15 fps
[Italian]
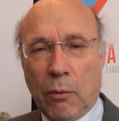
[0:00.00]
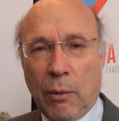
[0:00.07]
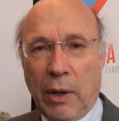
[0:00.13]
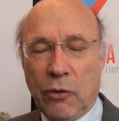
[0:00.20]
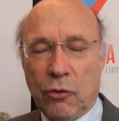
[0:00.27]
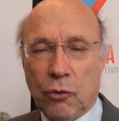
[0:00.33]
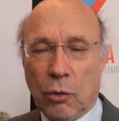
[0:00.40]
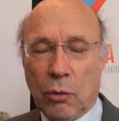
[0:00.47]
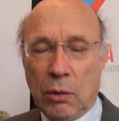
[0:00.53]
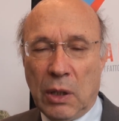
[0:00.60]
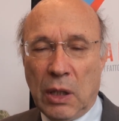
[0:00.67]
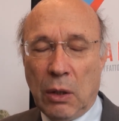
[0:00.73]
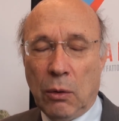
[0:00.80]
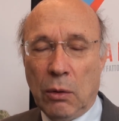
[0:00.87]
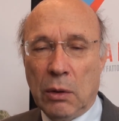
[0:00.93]
Questo
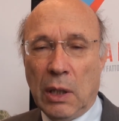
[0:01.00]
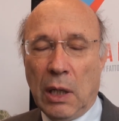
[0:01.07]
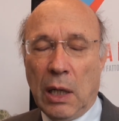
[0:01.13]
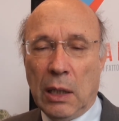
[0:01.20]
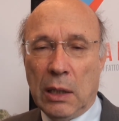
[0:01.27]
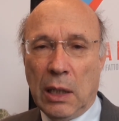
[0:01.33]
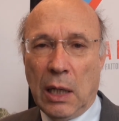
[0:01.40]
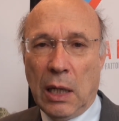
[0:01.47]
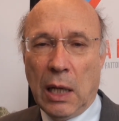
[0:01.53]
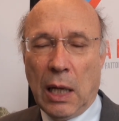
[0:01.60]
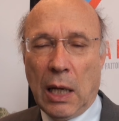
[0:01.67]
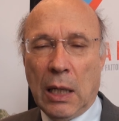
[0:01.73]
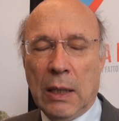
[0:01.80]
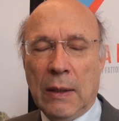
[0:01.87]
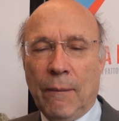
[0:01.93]
nel,
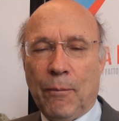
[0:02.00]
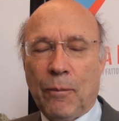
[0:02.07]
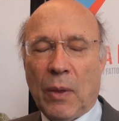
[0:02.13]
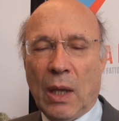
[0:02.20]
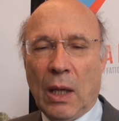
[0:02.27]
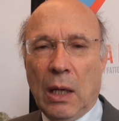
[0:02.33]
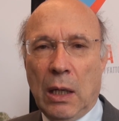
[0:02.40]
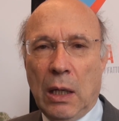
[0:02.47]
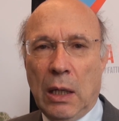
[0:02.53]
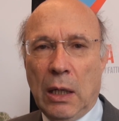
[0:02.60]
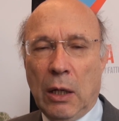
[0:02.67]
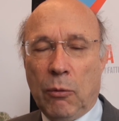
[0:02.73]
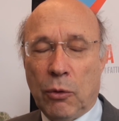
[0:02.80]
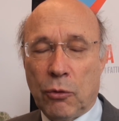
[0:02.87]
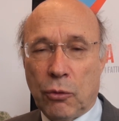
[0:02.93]
nella, eh,
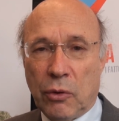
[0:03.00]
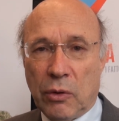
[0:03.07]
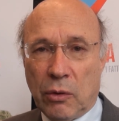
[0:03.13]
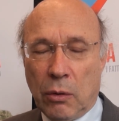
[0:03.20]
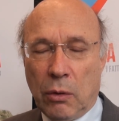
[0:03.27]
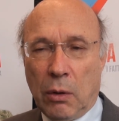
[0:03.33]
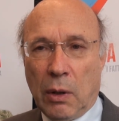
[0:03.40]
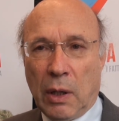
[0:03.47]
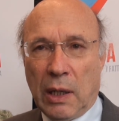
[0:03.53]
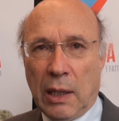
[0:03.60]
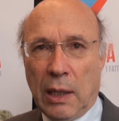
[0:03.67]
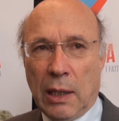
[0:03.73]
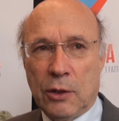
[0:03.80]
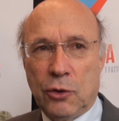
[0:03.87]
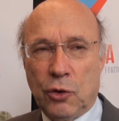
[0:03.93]
in questo settore
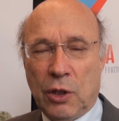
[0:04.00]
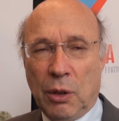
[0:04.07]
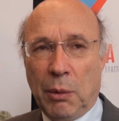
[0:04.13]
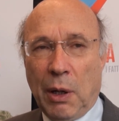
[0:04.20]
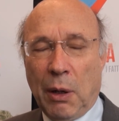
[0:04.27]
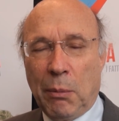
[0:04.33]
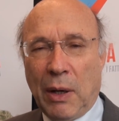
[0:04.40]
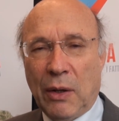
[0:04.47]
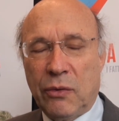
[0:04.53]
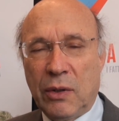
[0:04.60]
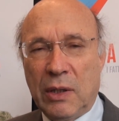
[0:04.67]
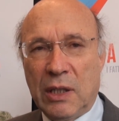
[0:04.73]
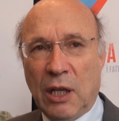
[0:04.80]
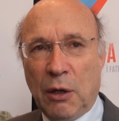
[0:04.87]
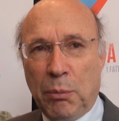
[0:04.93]
della geotermia a
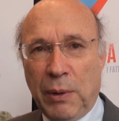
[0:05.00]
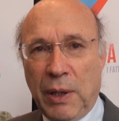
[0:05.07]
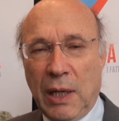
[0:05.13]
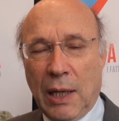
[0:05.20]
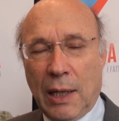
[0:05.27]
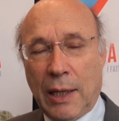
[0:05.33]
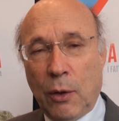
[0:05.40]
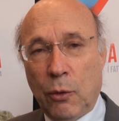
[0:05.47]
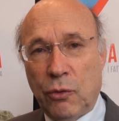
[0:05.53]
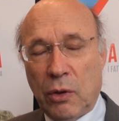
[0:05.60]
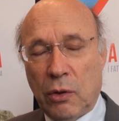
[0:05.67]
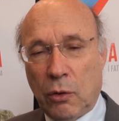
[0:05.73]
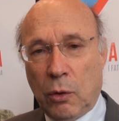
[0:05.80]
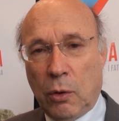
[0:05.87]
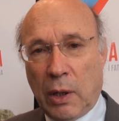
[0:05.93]
bassa entalpia, che è un
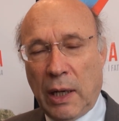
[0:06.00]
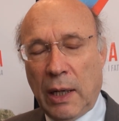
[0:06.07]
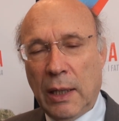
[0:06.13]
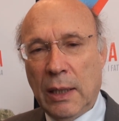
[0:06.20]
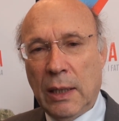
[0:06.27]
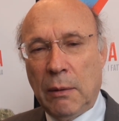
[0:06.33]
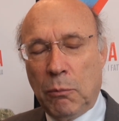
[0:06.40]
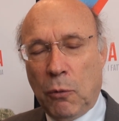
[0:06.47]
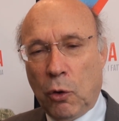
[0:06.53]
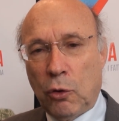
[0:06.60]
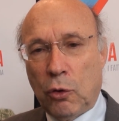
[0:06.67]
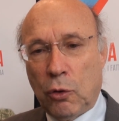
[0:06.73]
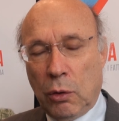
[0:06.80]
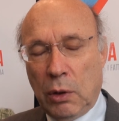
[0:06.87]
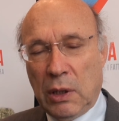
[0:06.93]
settore
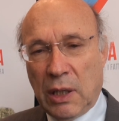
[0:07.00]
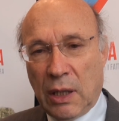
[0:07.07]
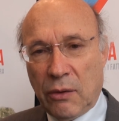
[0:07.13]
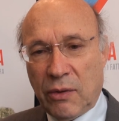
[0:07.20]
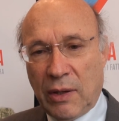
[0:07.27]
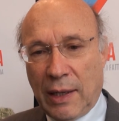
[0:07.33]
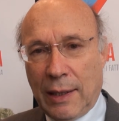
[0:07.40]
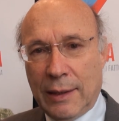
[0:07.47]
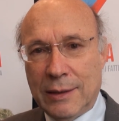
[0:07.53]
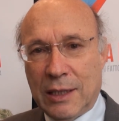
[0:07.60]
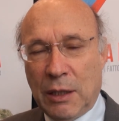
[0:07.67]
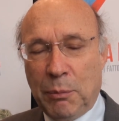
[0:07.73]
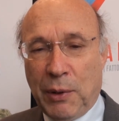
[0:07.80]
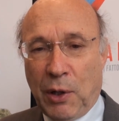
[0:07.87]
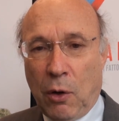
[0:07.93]
molto
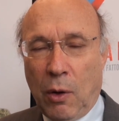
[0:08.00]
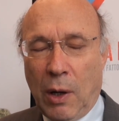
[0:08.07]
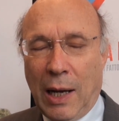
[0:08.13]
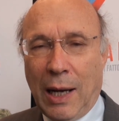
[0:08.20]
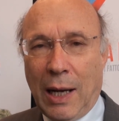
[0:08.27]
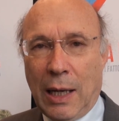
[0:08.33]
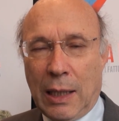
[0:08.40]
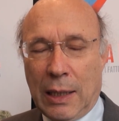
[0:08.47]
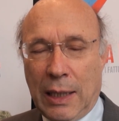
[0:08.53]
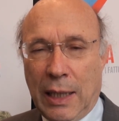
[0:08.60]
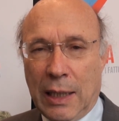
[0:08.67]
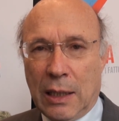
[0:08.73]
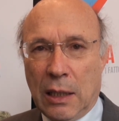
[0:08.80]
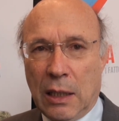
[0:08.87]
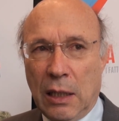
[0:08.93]
interessante, però ha,
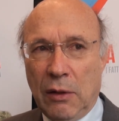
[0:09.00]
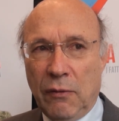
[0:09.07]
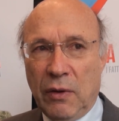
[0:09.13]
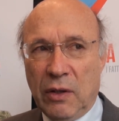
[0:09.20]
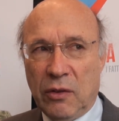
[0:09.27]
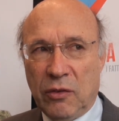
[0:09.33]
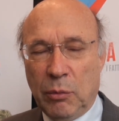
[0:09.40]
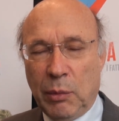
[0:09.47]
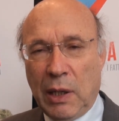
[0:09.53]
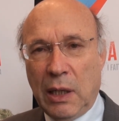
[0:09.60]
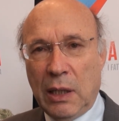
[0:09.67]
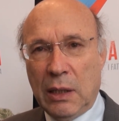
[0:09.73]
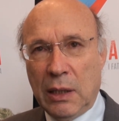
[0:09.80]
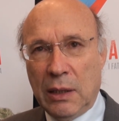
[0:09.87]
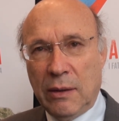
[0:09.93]
richiede degli
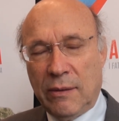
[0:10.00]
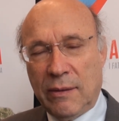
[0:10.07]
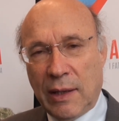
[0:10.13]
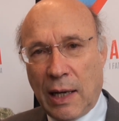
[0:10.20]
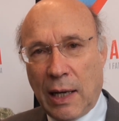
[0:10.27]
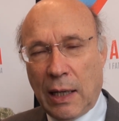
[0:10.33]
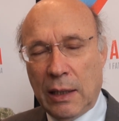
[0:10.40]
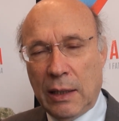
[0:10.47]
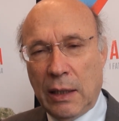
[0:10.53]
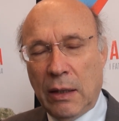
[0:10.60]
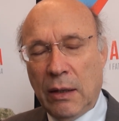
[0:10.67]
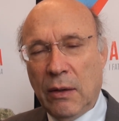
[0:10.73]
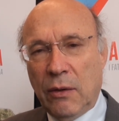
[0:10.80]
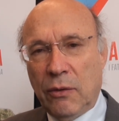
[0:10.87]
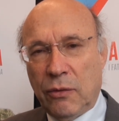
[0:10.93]
investimenti iniziali
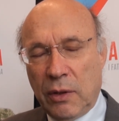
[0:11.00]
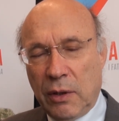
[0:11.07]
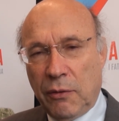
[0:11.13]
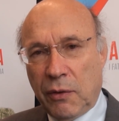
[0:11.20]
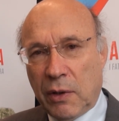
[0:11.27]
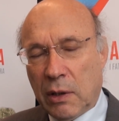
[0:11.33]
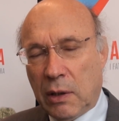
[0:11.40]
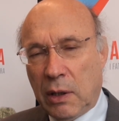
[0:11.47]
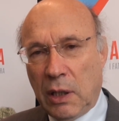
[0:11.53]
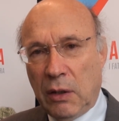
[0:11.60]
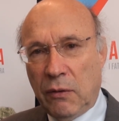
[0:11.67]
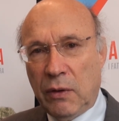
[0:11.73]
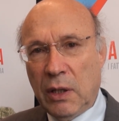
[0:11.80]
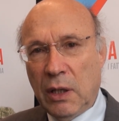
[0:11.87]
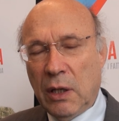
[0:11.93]

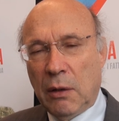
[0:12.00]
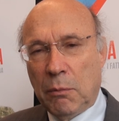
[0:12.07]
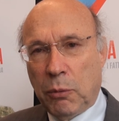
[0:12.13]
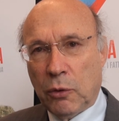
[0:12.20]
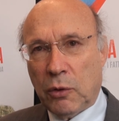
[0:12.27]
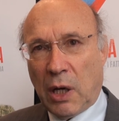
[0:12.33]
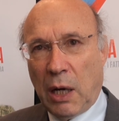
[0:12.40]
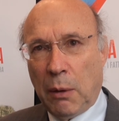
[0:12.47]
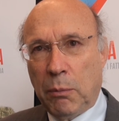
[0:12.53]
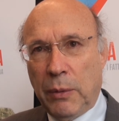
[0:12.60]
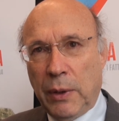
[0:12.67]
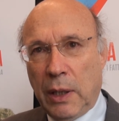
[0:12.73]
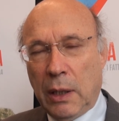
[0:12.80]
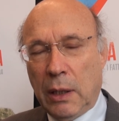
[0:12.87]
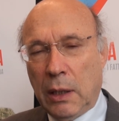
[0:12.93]
significativi,
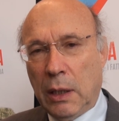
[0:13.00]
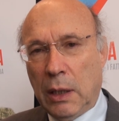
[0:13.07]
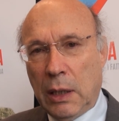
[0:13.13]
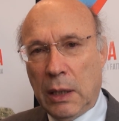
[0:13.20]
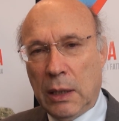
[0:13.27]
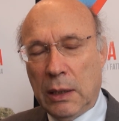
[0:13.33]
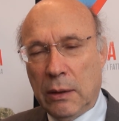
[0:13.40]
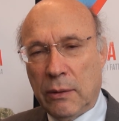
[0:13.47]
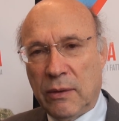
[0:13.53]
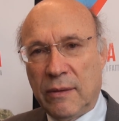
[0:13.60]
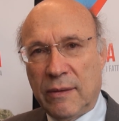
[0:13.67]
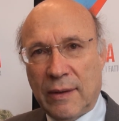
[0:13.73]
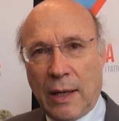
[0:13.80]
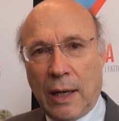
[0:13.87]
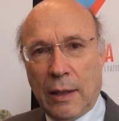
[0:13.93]
potrebbe eh,
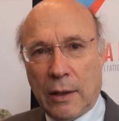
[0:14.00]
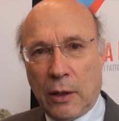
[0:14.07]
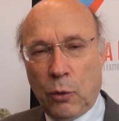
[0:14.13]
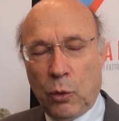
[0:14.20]
senz'altro